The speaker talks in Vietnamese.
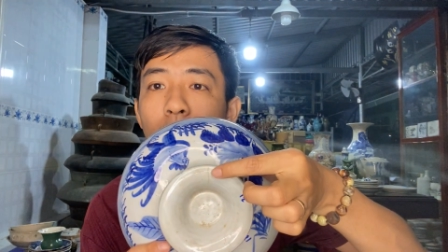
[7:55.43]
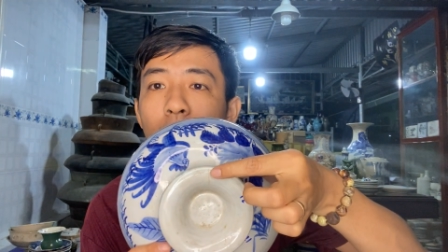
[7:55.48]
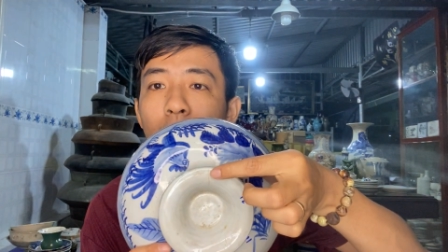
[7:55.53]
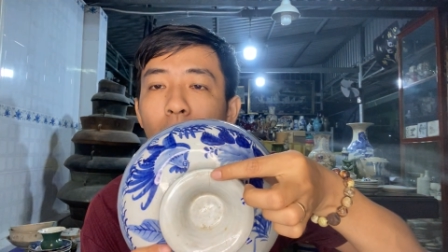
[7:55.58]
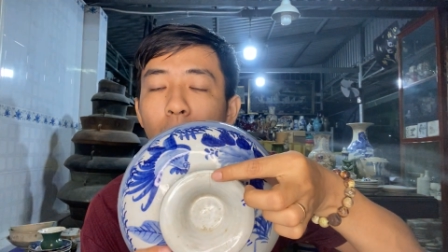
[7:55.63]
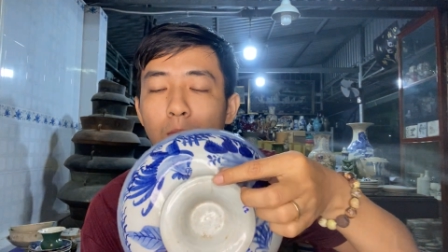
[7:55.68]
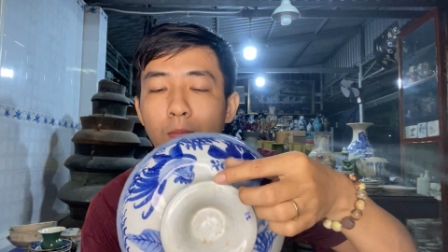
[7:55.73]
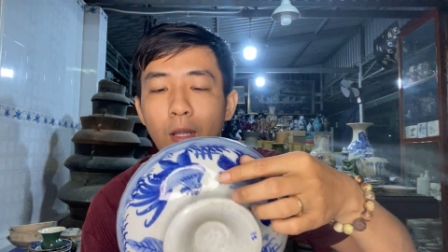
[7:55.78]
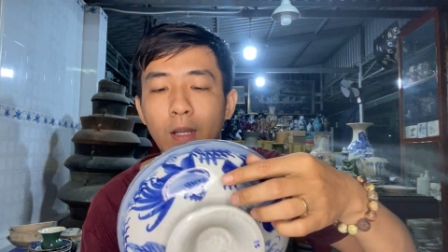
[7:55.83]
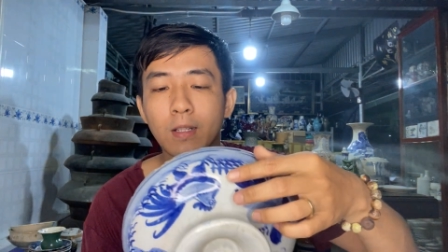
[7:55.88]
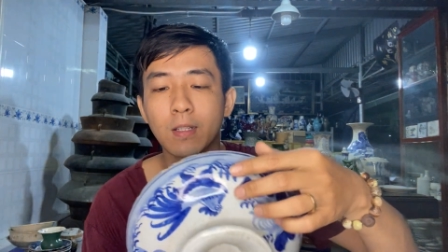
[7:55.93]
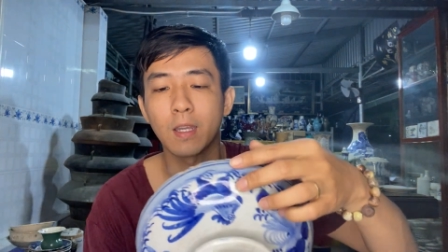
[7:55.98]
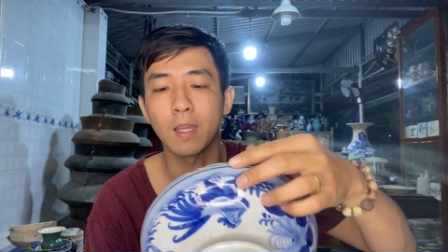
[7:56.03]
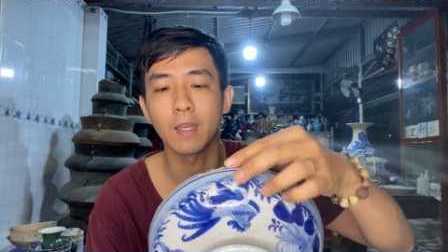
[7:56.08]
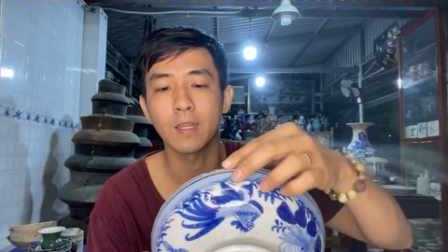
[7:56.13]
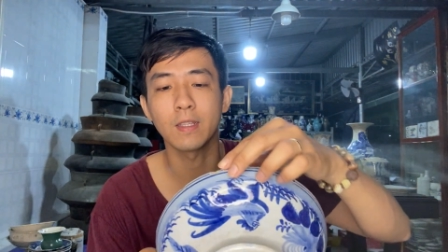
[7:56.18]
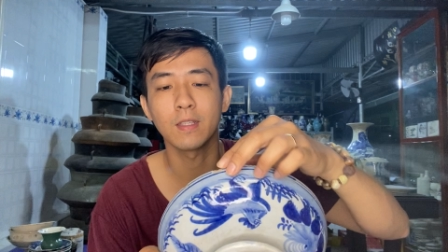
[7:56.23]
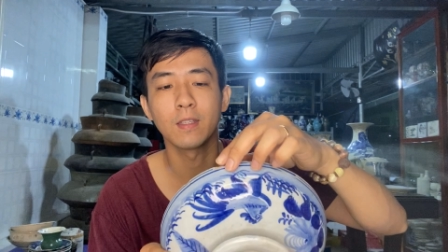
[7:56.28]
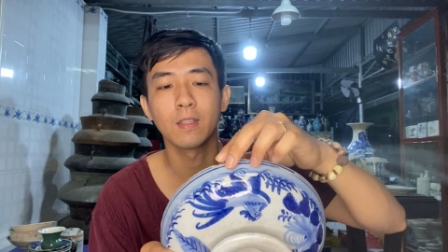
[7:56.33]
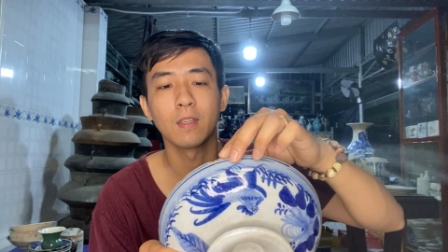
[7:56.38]
không đáng
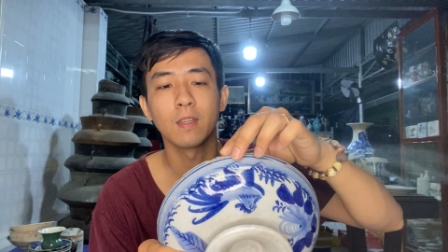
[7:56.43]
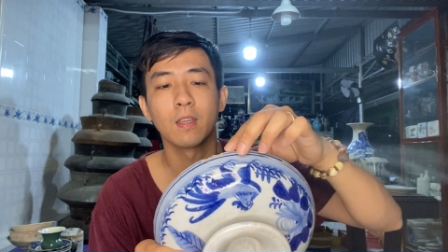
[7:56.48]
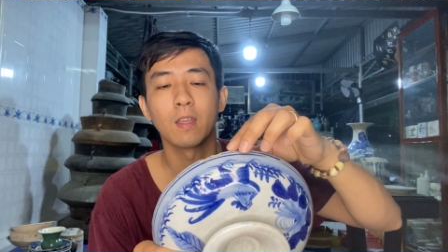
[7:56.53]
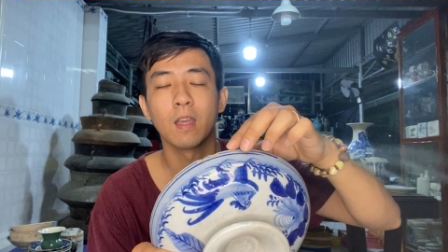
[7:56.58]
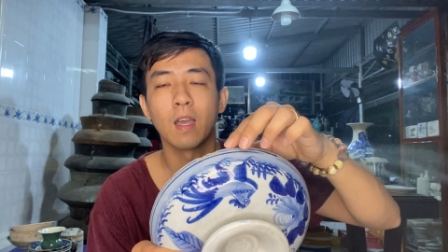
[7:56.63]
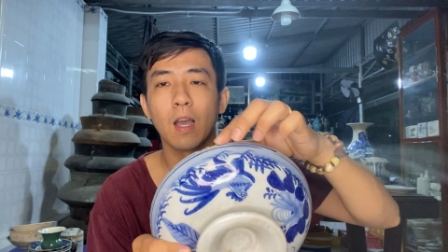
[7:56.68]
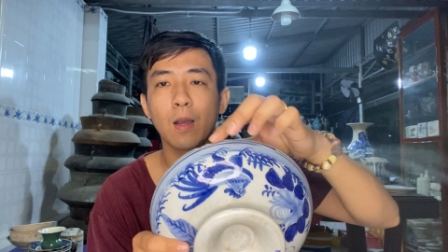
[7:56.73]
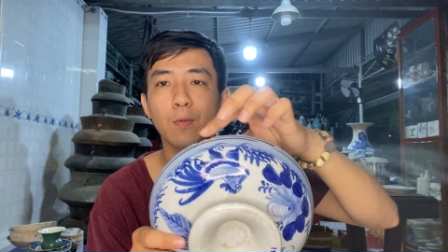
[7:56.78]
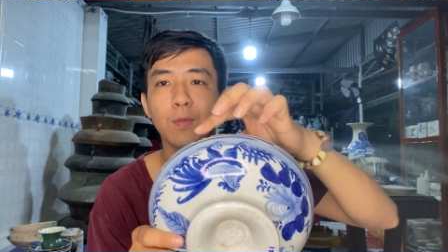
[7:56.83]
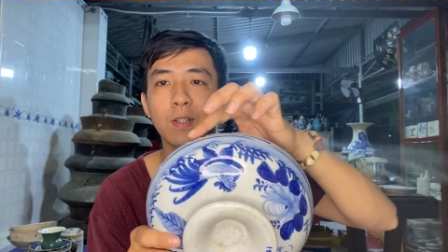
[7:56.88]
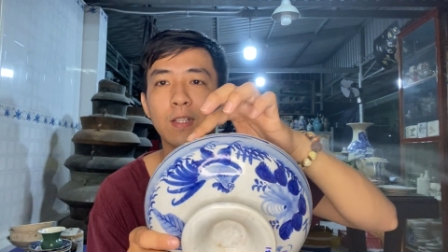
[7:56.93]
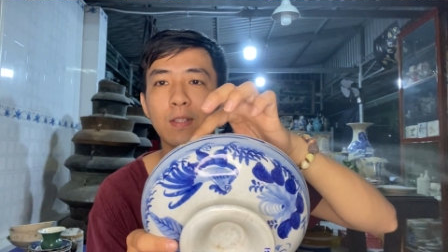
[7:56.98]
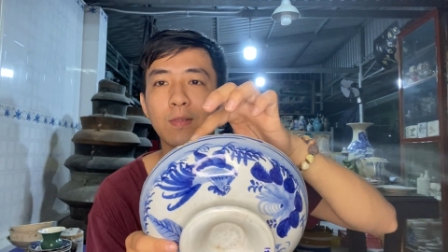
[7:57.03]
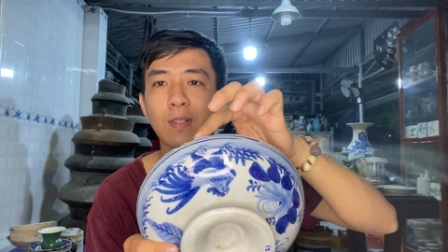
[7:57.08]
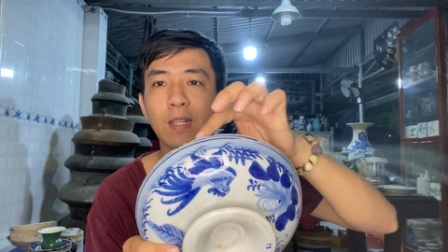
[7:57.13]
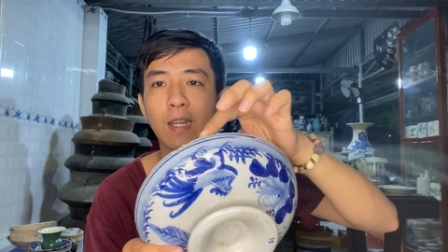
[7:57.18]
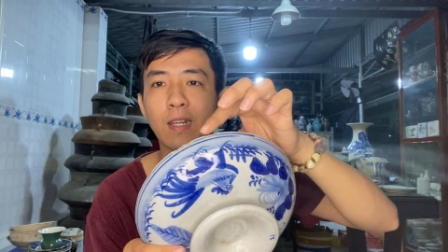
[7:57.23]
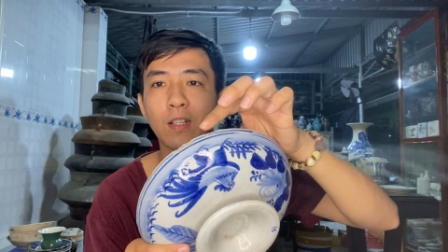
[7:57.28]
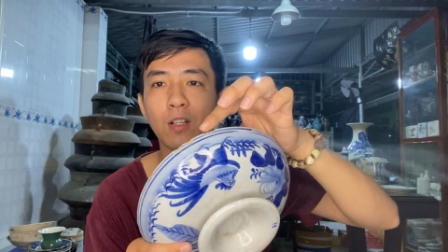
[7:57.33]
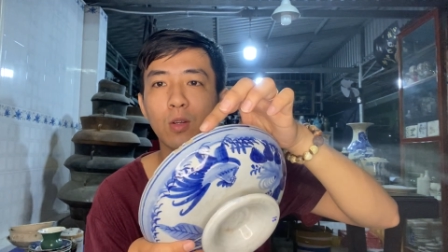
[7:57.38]
kể ở phía bên
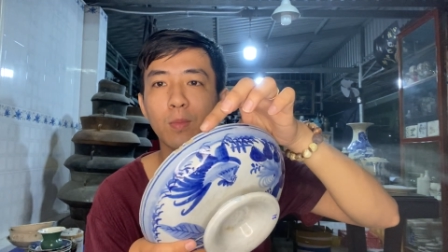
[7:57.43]
đây nó